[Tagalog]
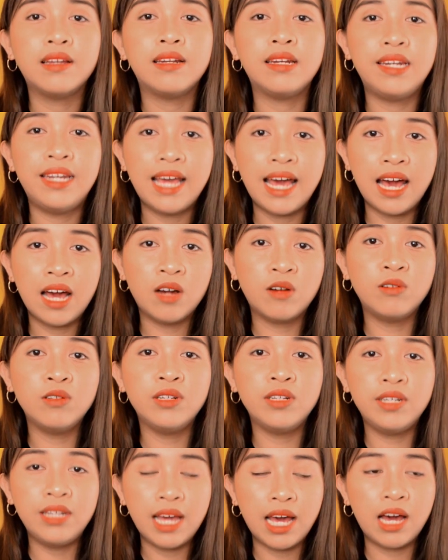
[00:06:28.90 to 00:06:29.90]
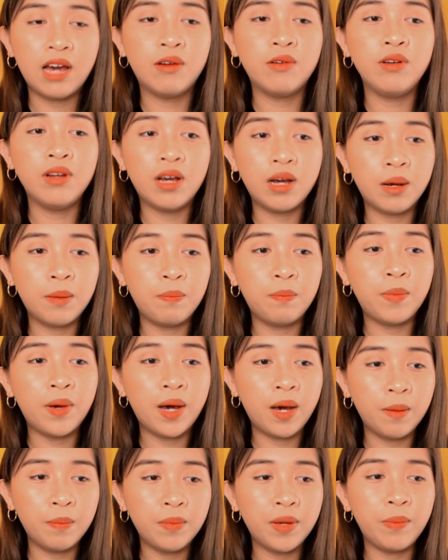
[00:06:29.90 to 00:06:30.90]
Down, down, up,
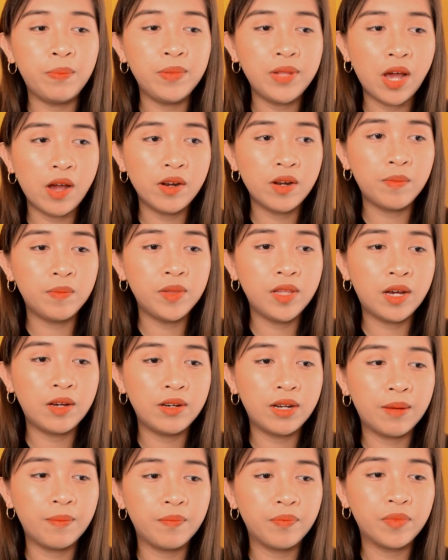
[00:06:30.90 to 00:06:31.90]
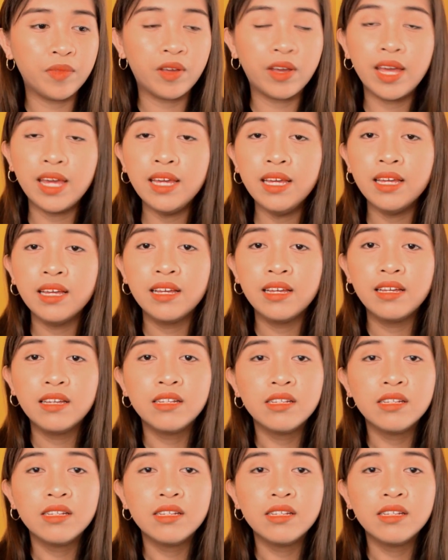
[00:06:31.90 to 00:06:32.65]
up, up, down, up, down, up. Okay?